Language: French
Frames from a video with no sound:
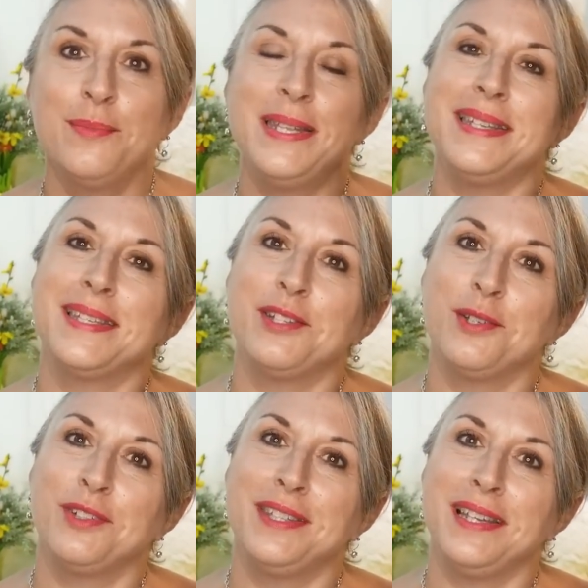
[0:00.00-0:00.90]
Vous mettez ça
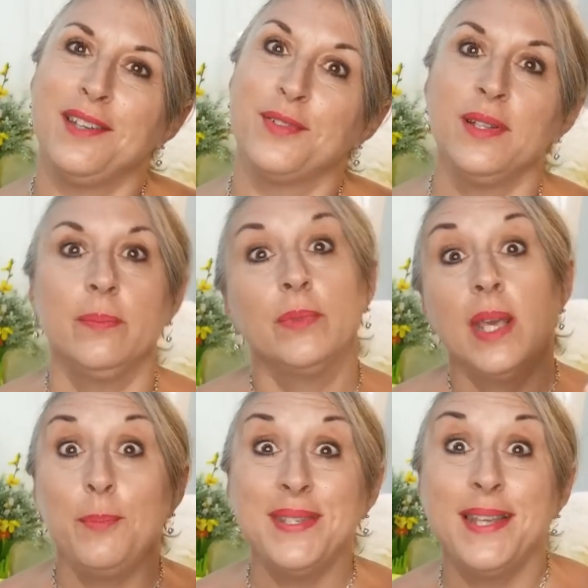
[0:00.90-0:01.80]
sur votre téléphone
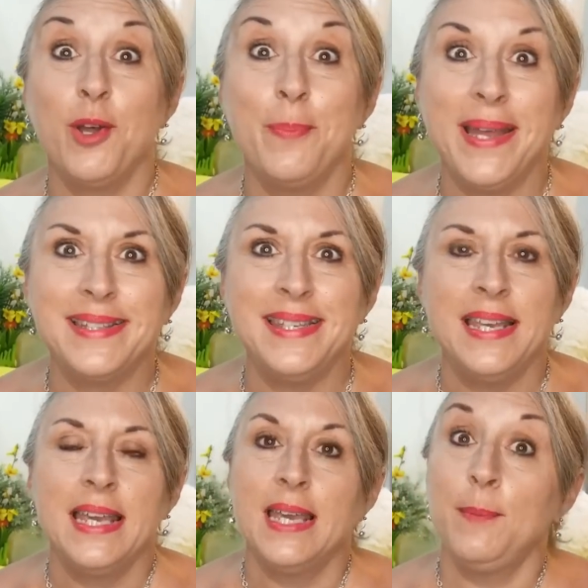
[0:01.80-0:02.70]
et puis c'est
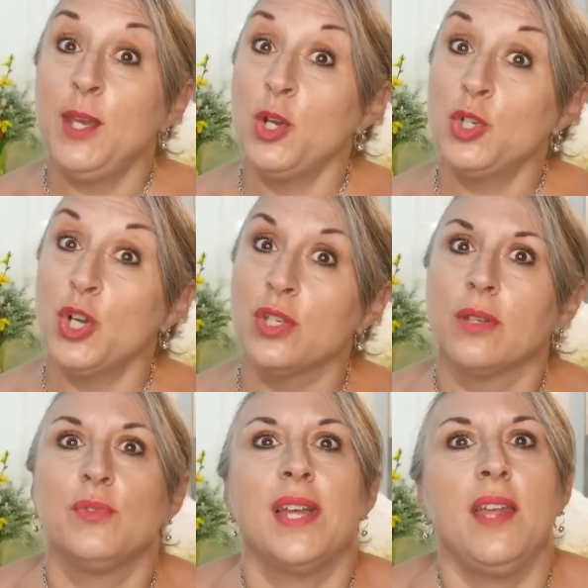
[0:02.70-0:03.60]
reparti. Puis autre
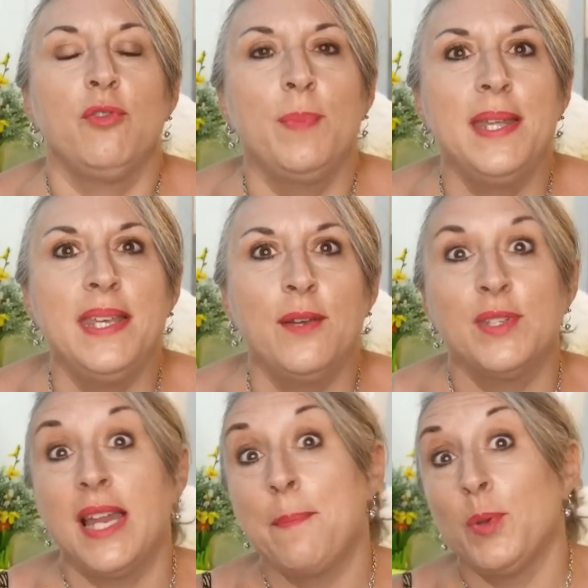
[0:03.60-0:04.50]
chose, vous allez vous baigner,
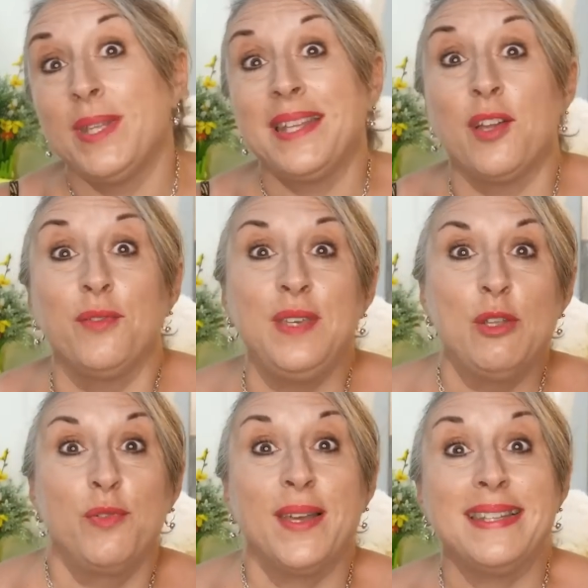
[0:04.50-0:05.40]
vous avez peut-être
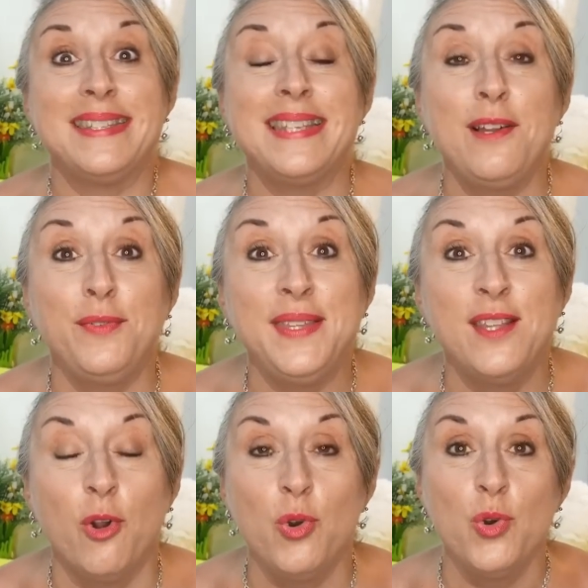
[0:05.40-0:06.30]
envie de faire des selfies
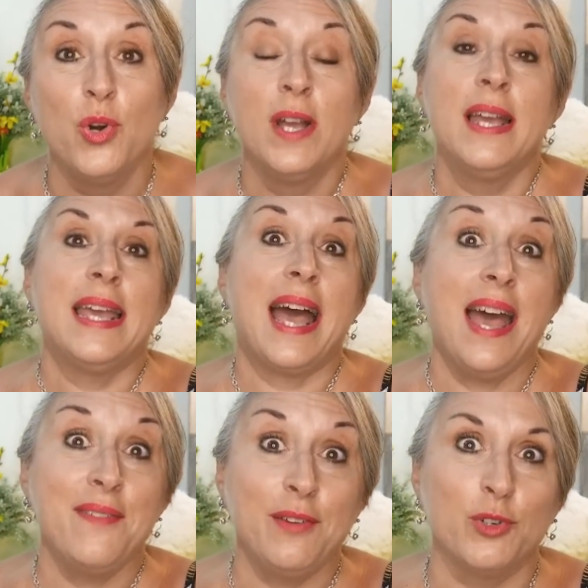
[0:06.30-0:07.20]
dans l'eau
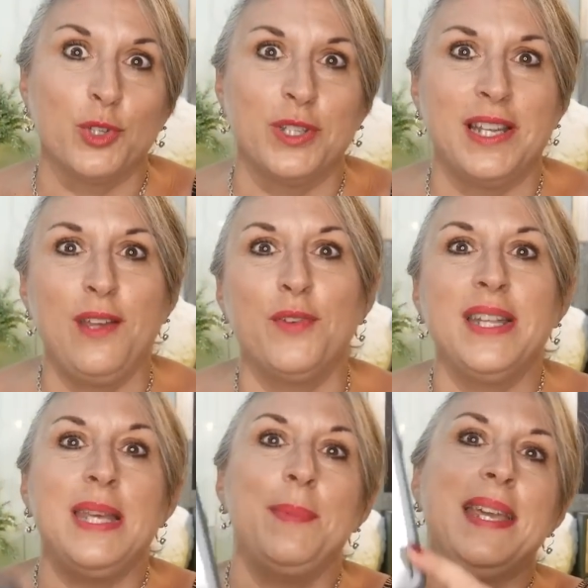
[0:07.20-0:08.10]
avec votre
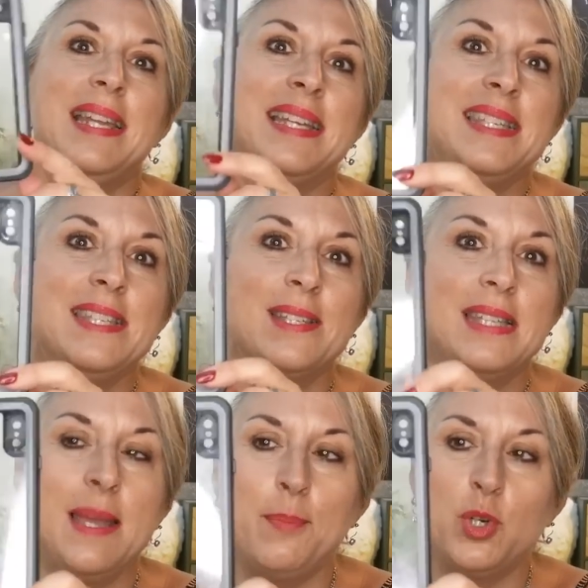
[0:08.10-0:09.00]
téléphone. Eh bien il existe
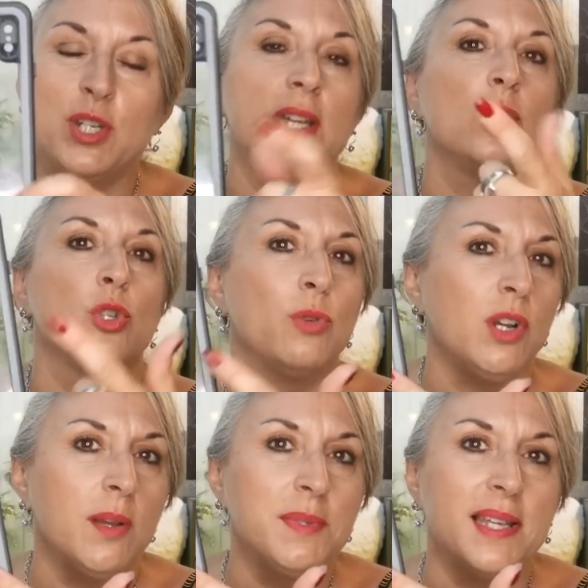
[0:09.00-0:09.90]
des pochettes,
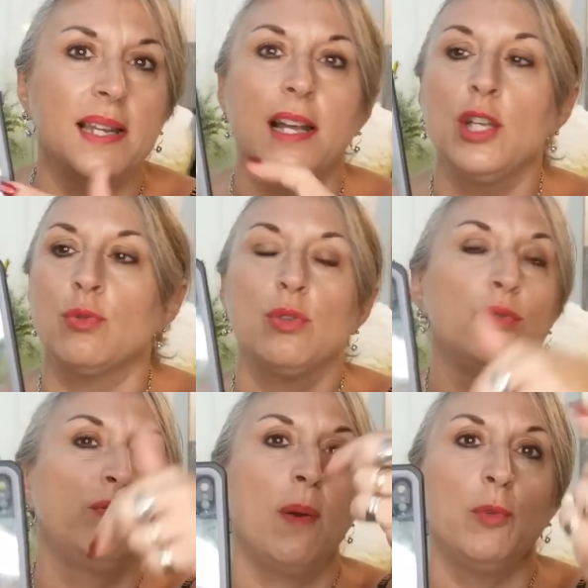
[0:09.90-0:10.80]
soit comme celle-là, soit
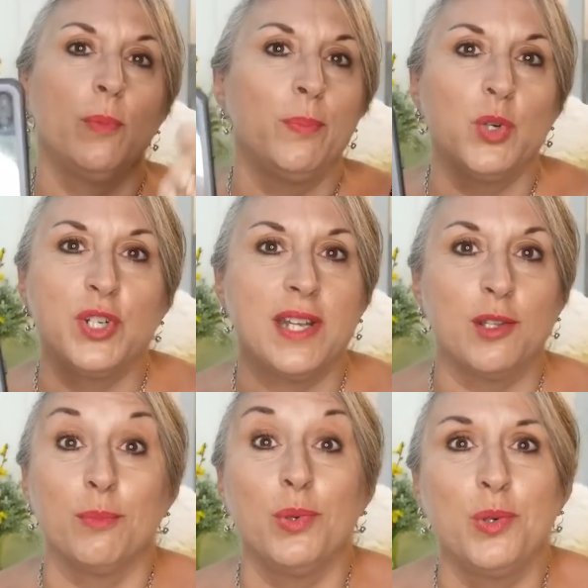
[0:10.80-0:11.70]
sous forme de
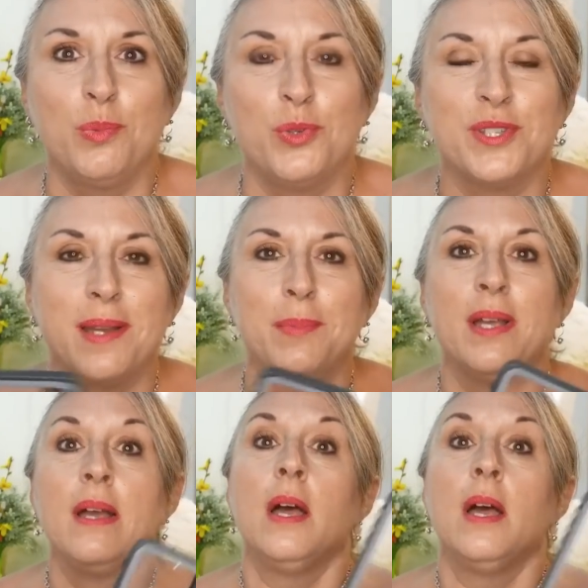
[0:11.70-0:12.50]
pochette beaucoup plus simple